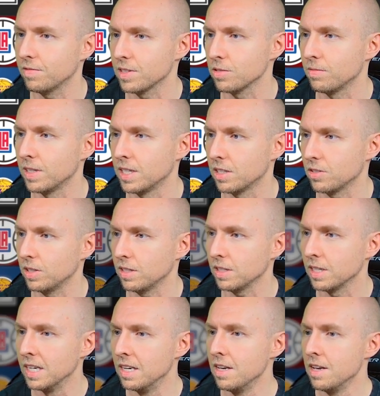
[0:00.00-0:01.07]
versuchen wir natürlich
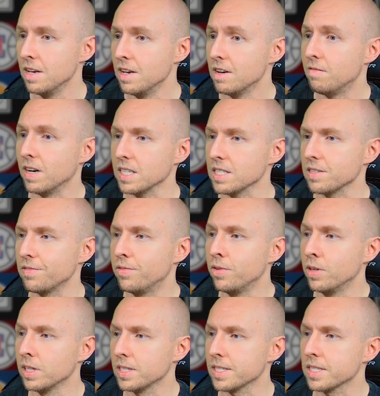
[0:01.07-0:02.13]
was
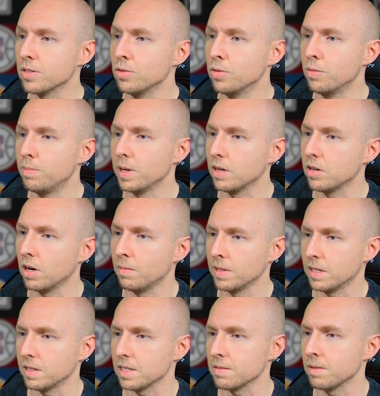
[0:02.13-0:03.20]
für zu
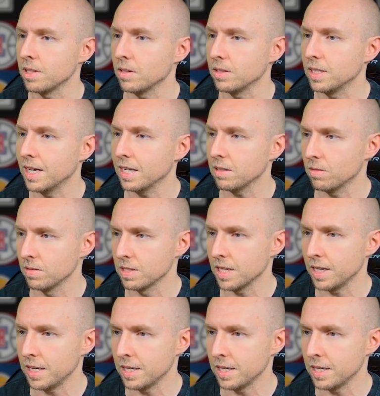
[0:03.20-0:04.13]
bekommen. Das wird auch direkt unser